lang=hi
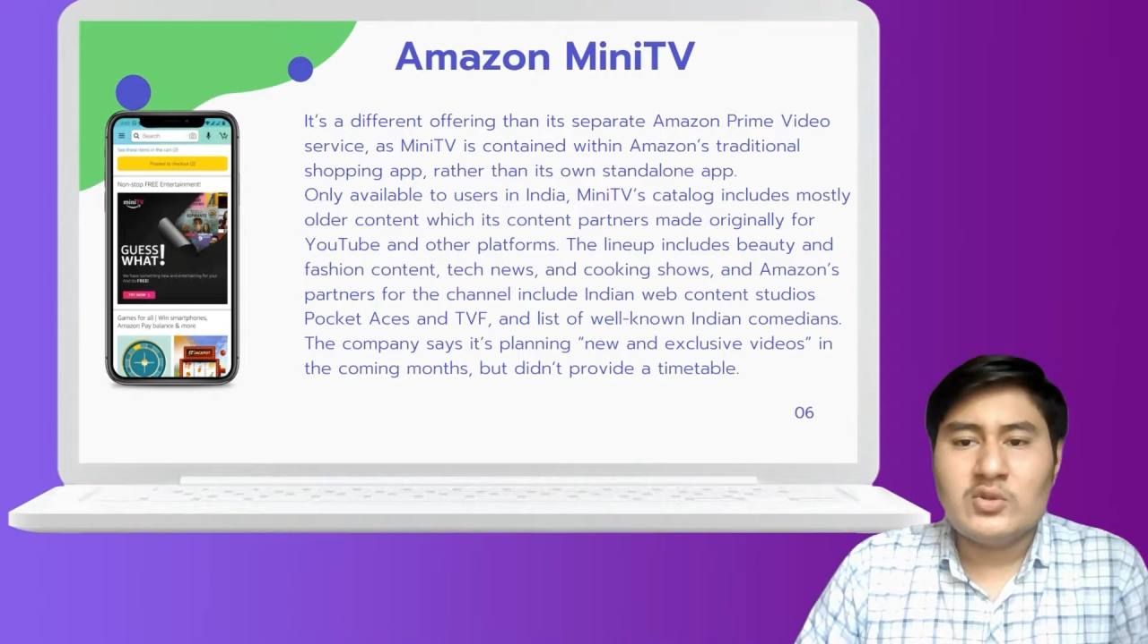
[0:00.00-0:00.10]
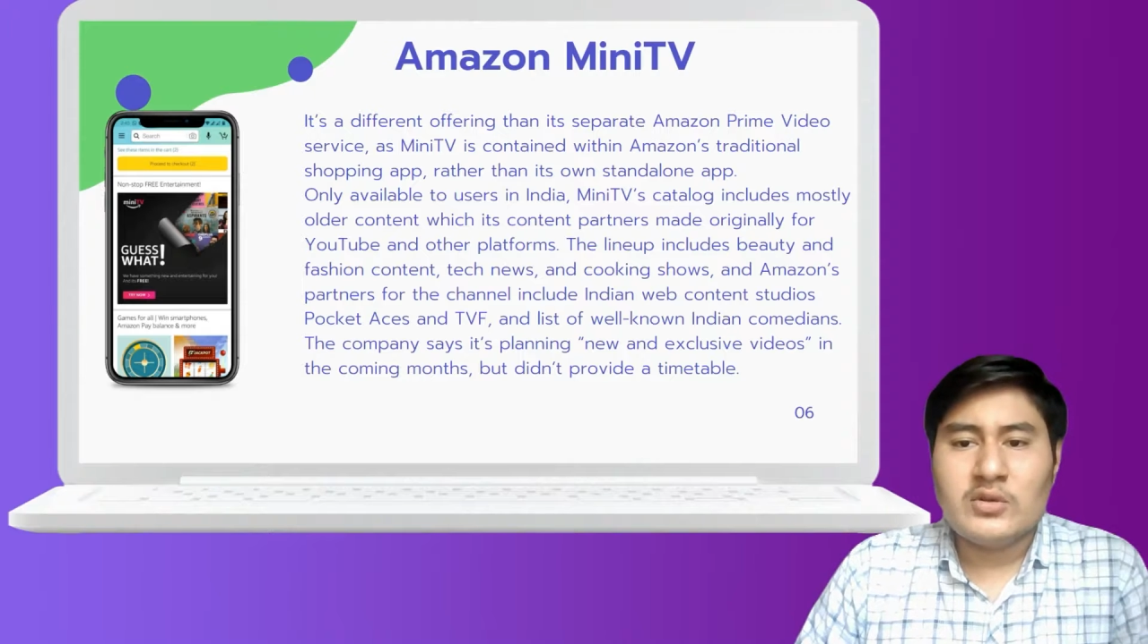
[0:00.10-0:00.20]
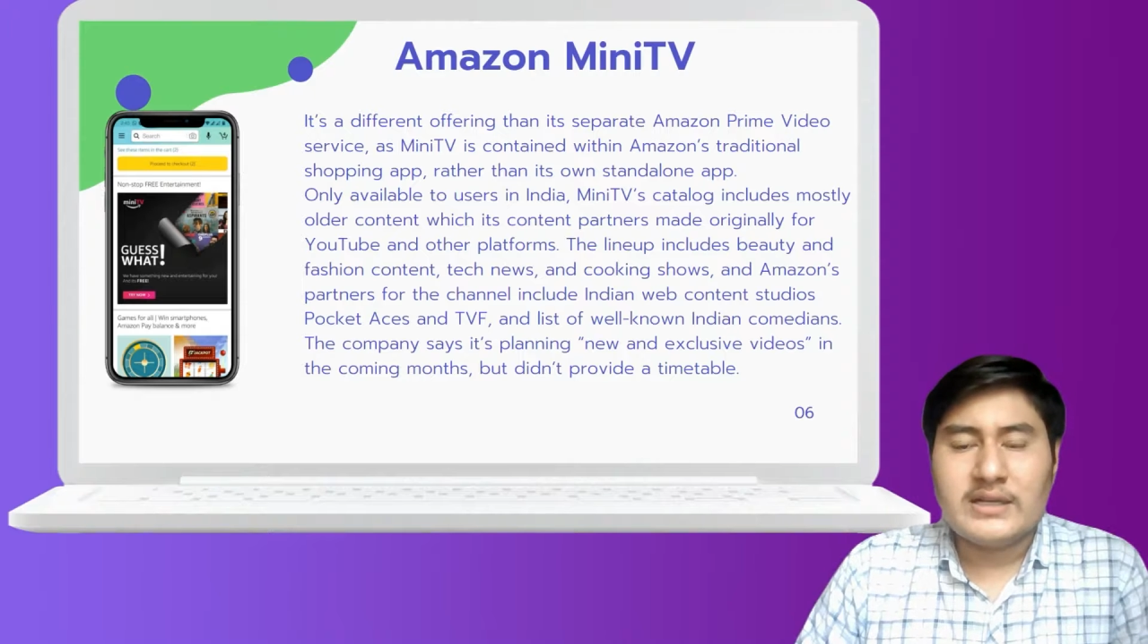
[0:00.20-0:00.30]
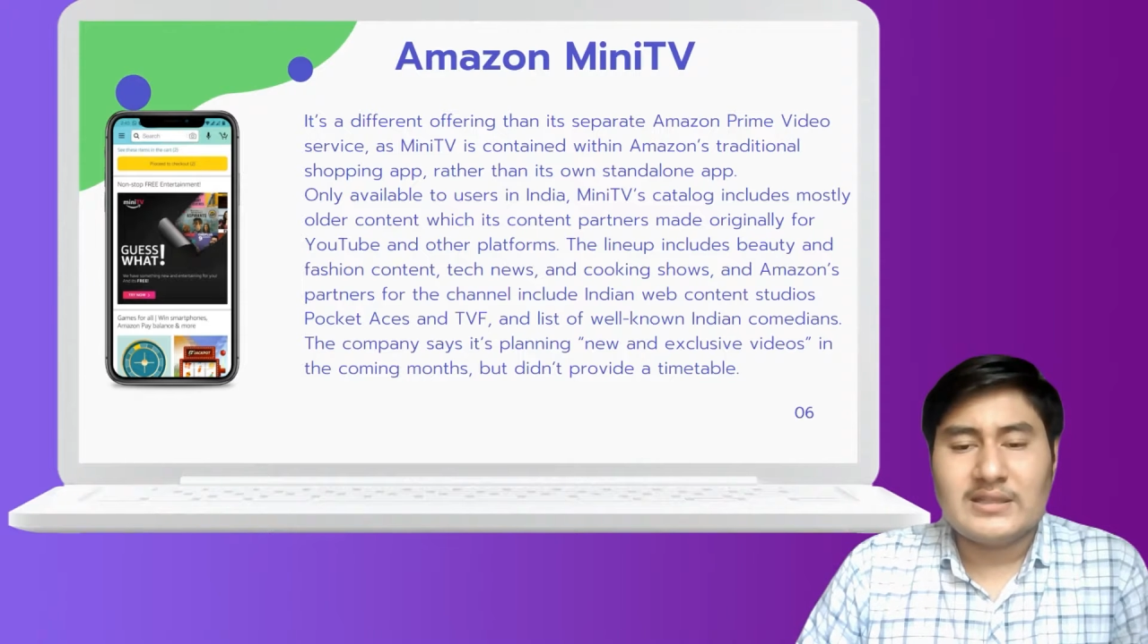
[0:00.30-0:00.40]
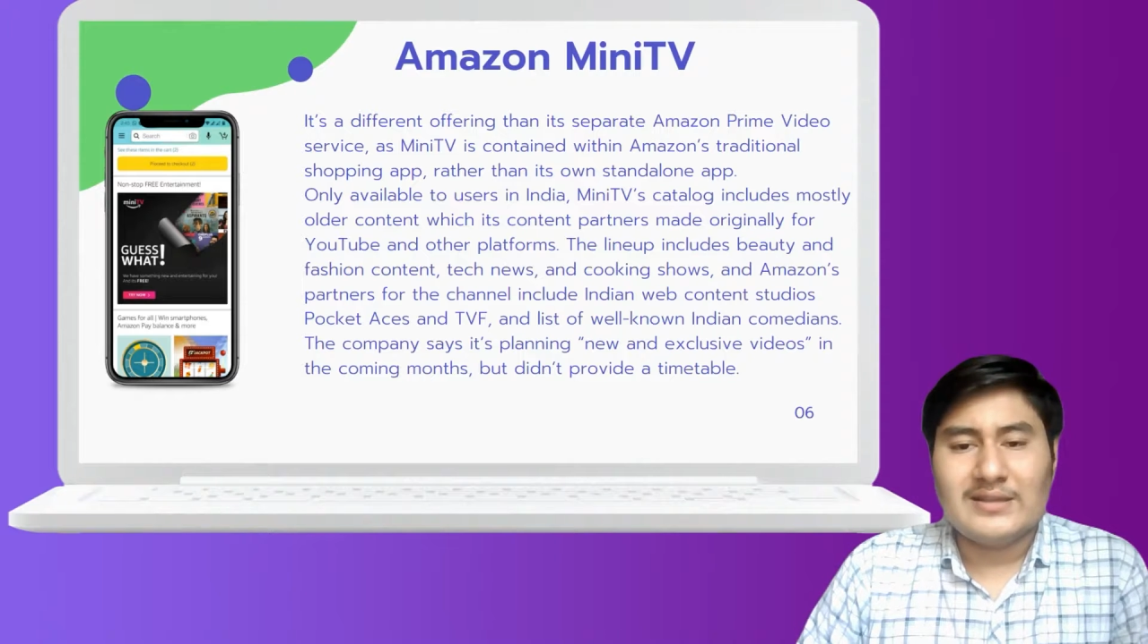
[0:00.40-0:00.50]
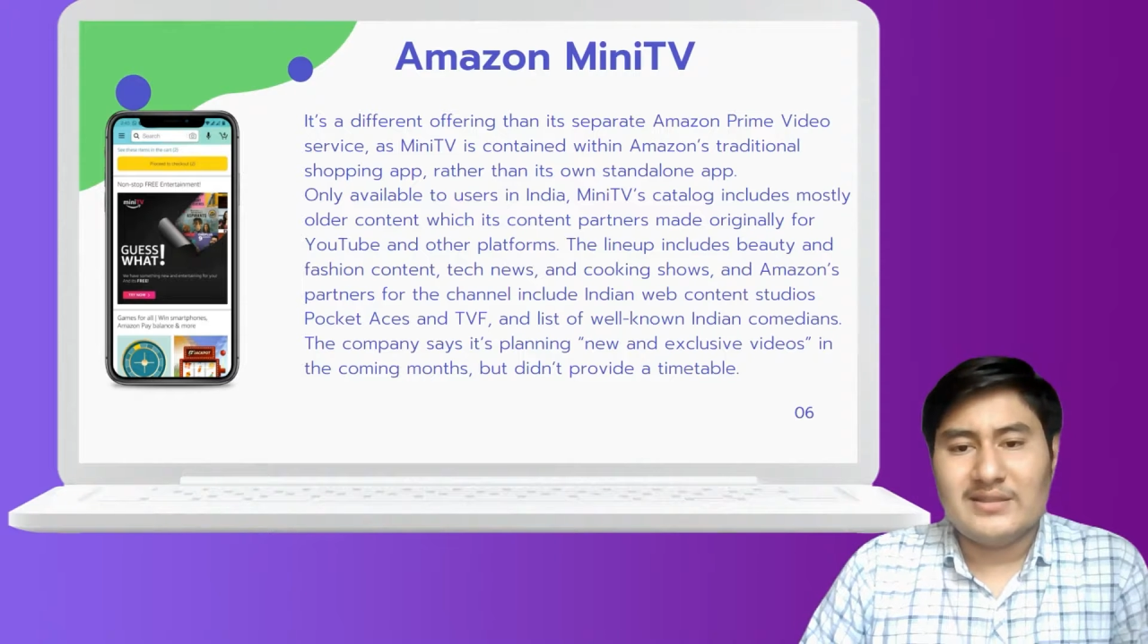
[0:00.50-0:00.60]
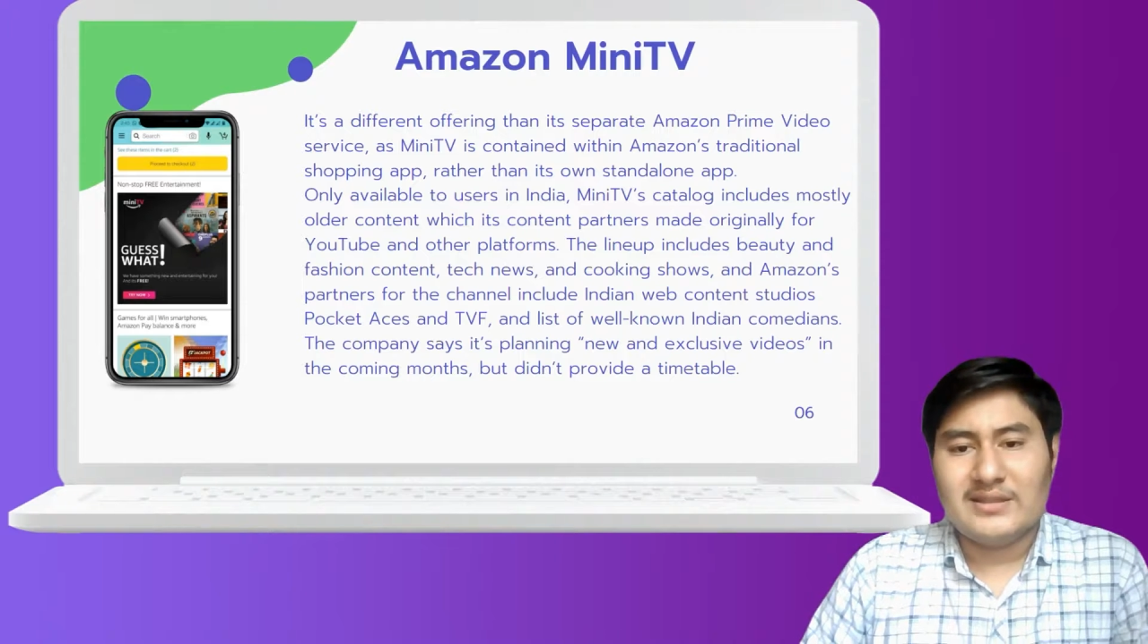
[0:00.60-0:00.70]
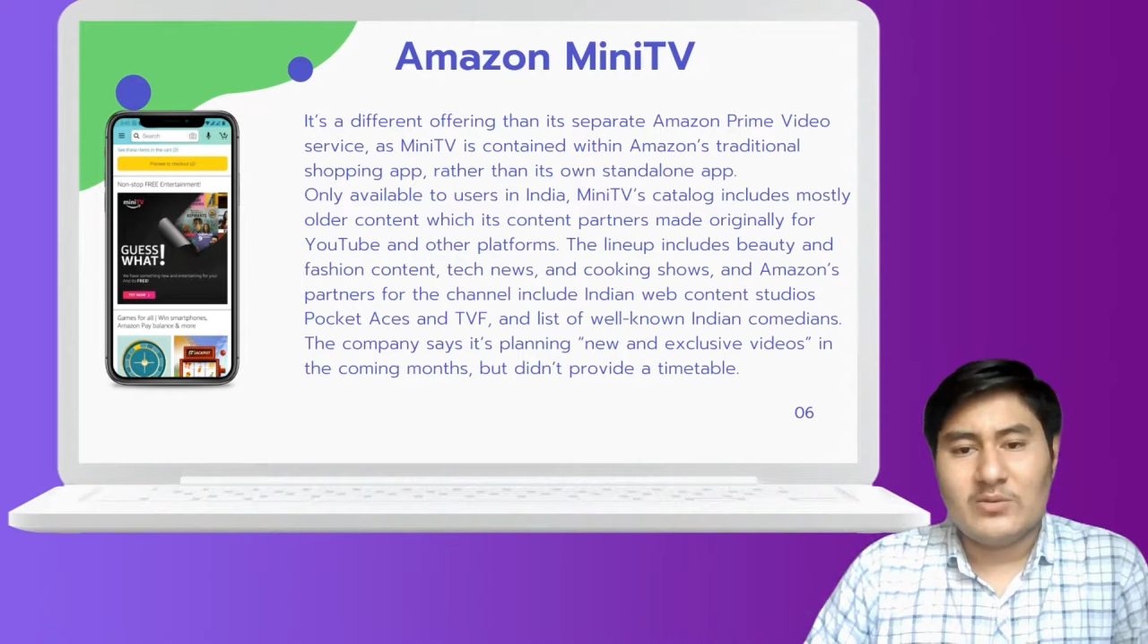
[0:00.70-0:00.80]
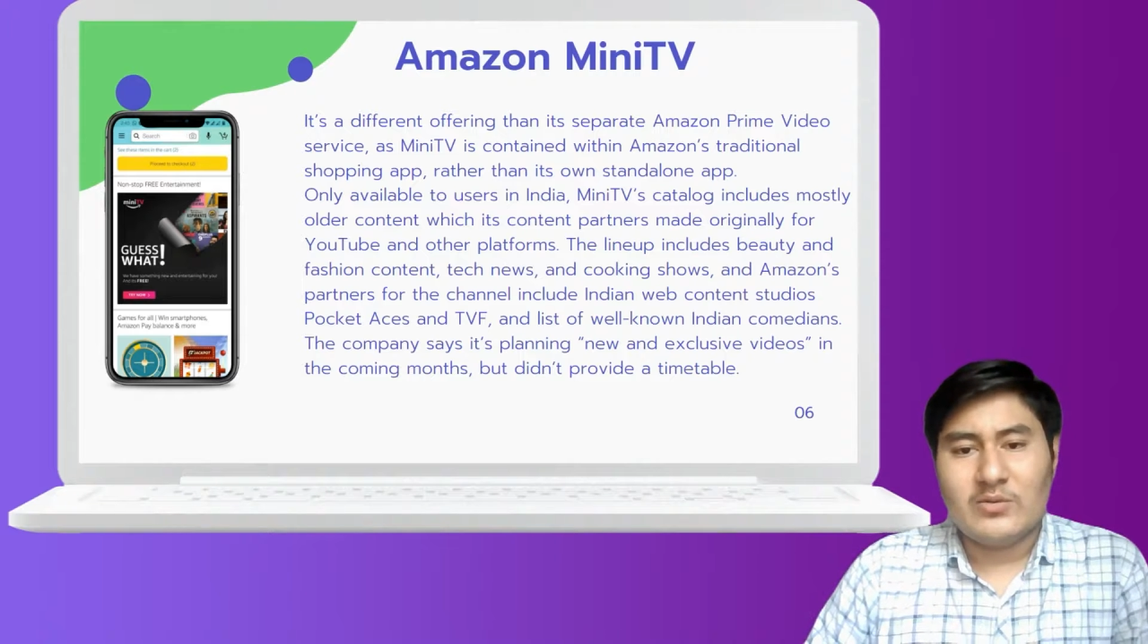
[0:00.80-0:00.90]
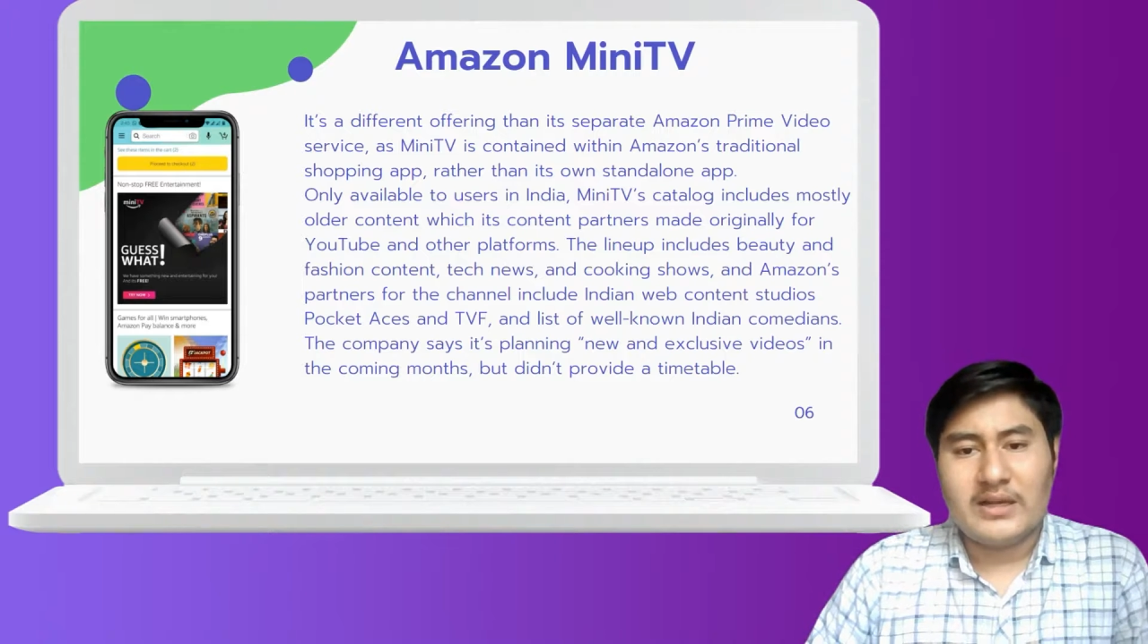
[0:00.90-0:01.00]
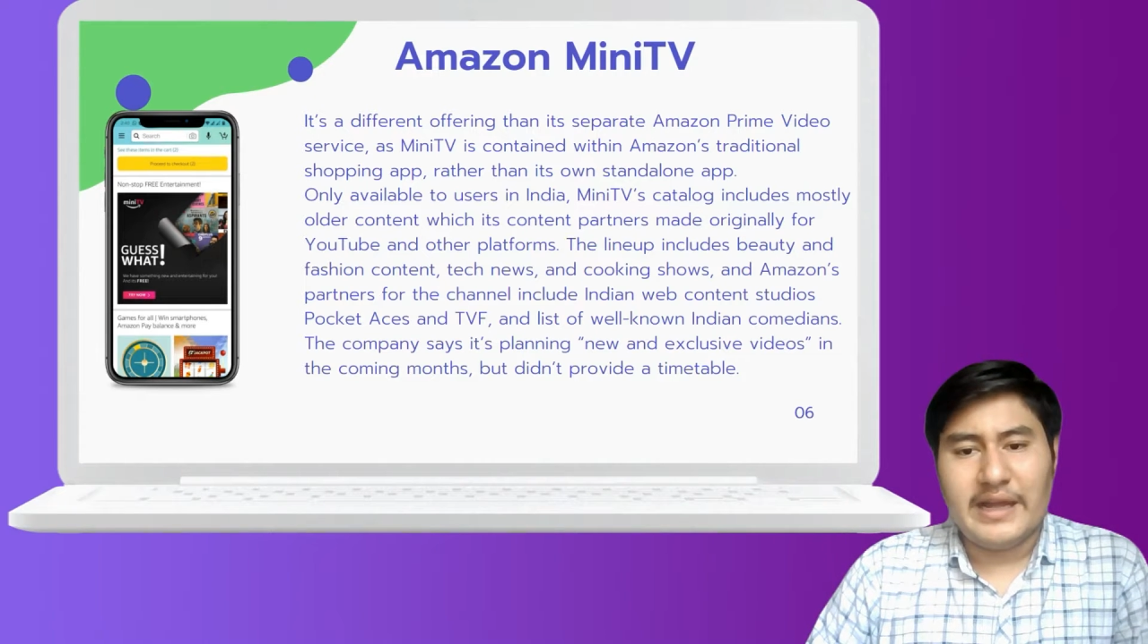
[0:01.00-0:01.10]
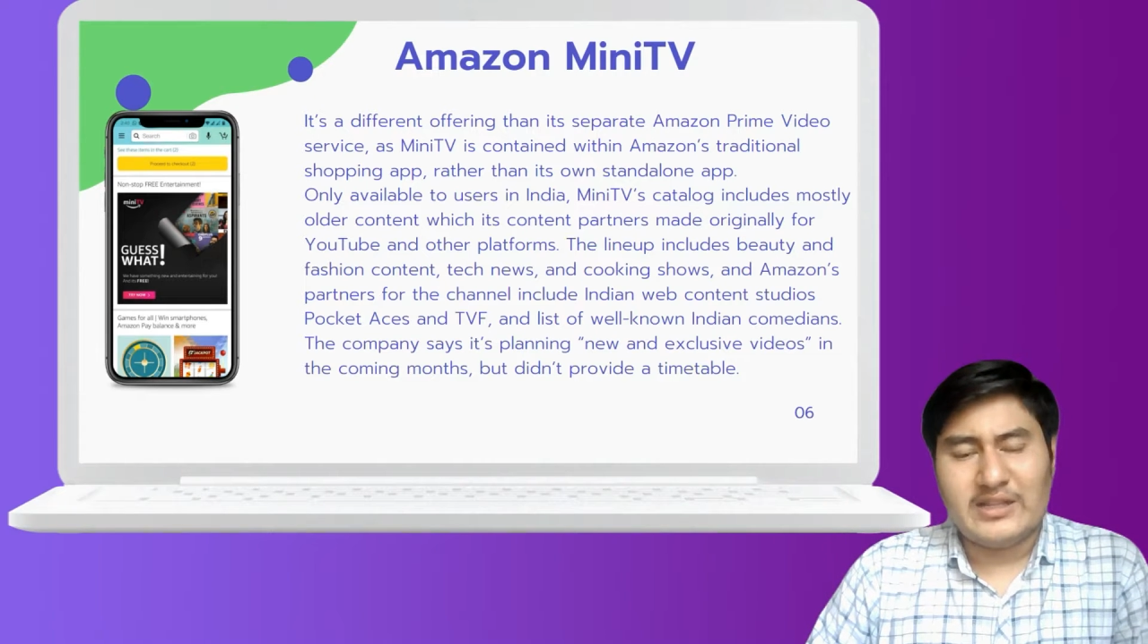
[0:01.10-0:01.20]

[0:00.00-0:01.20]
जो एक सर्विस है वो एक